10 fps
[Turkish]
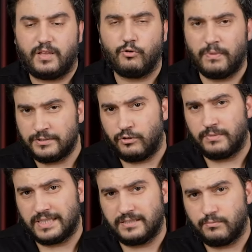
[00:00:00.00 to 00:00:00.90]
Kumanda
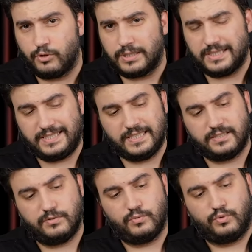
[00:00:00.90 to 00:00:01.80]
olmadan da bu arada cihazı